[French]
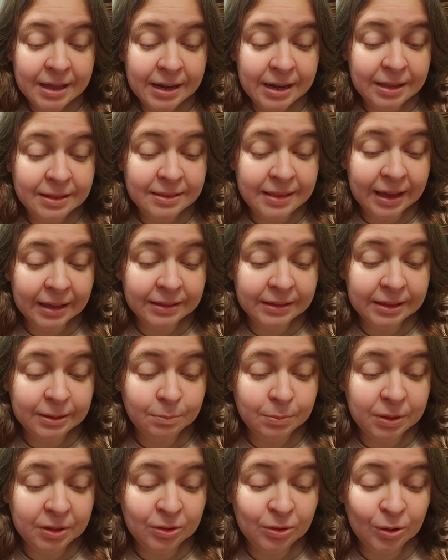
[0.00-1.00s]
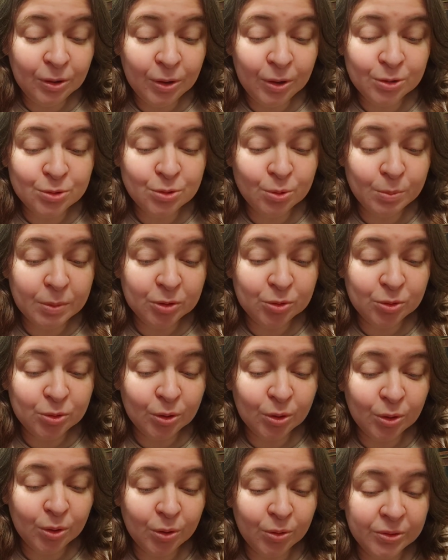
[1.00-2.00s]
Les derniers baigneurs sont
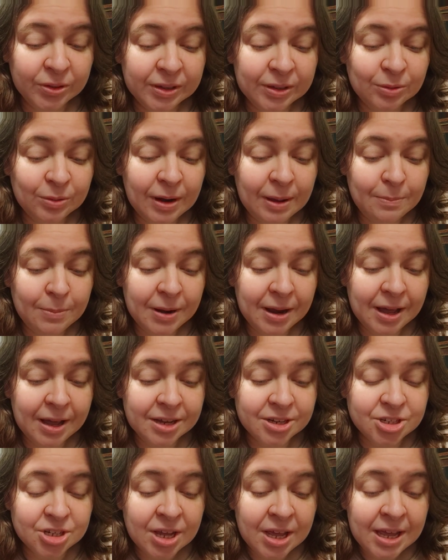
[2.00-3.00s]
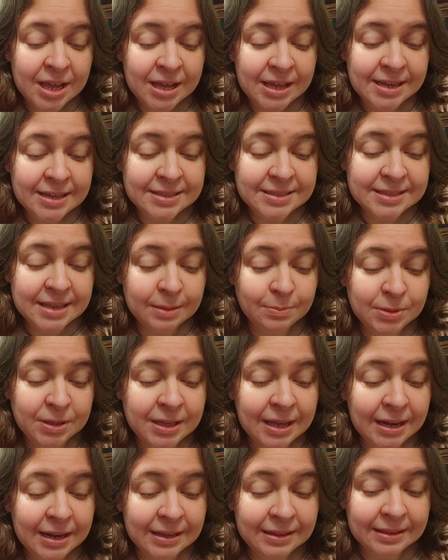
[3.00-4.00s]
maintenant rentrés de la plage et
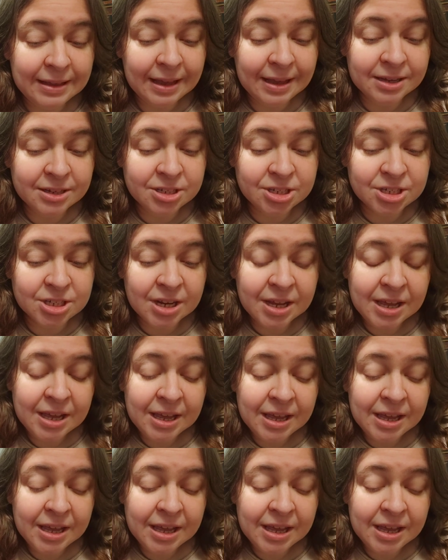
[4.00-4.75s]
s'habillent à l'étage.